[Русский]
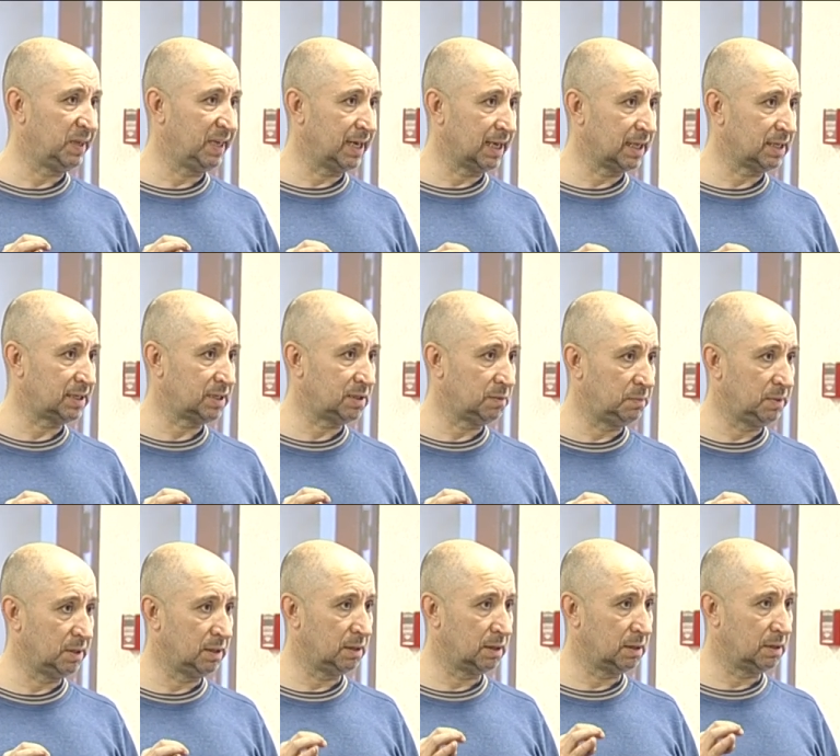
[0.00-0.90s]
я
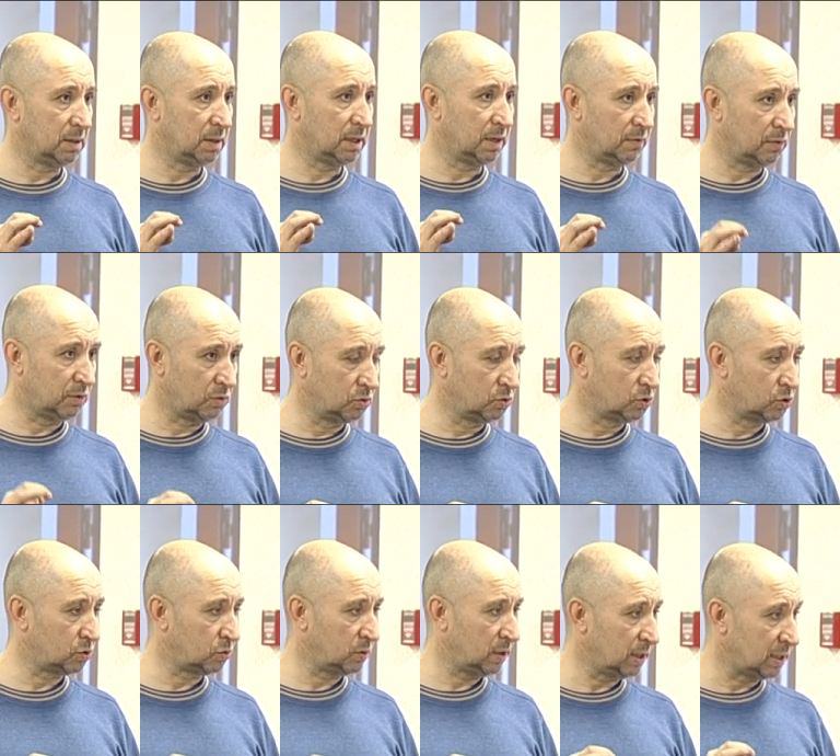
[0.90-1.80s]
себе говорю,
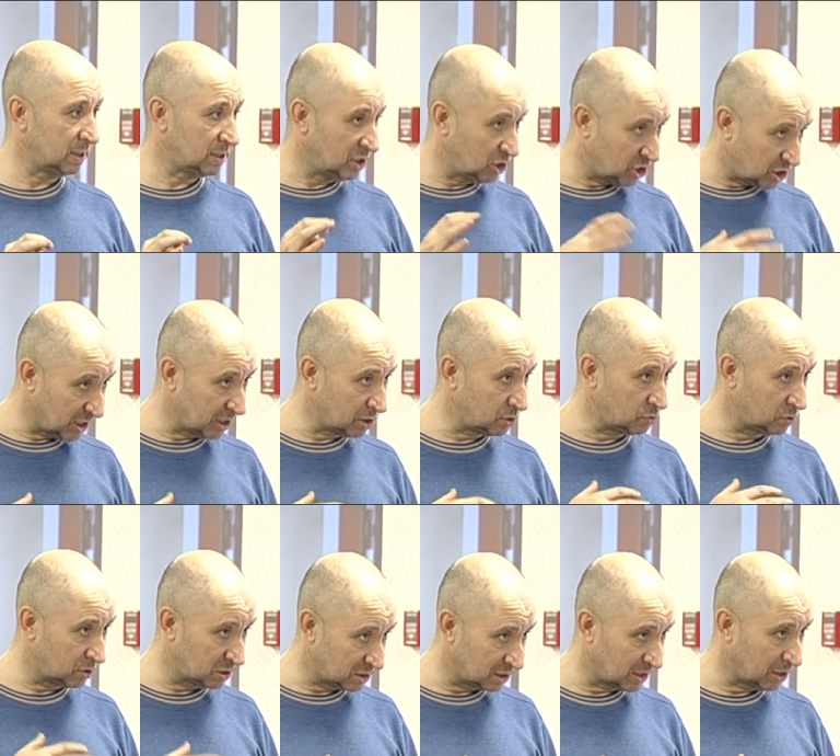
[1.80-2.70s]
что я сейчас
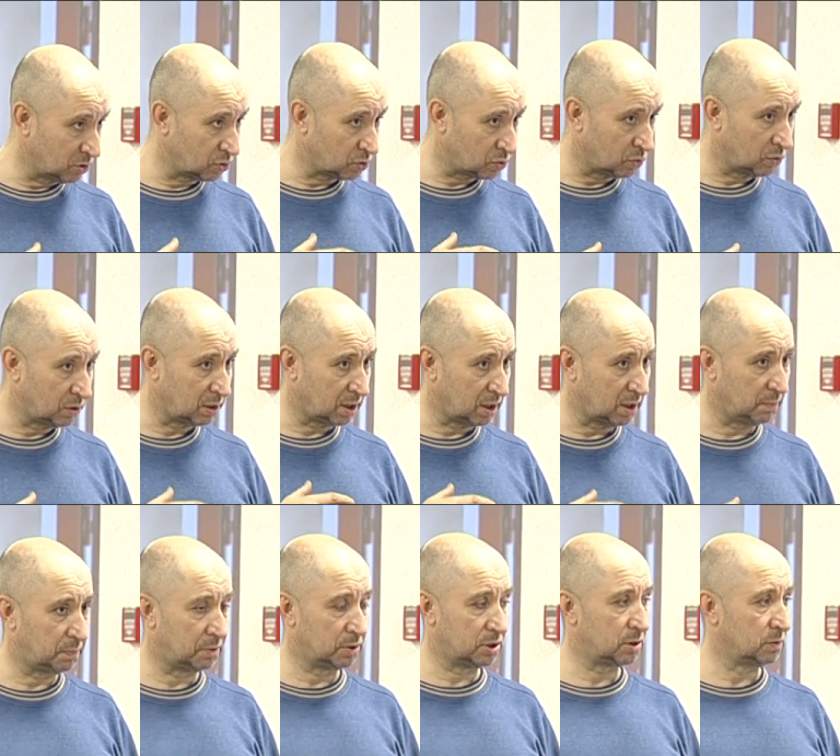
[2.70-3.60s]
уже знаю, сколько
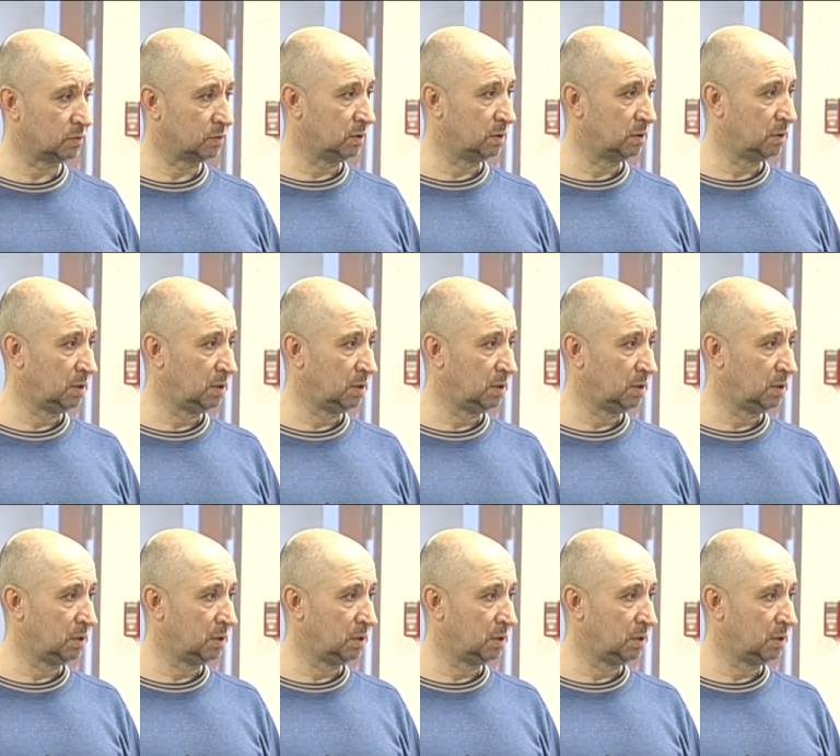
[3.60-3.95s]
я прожил.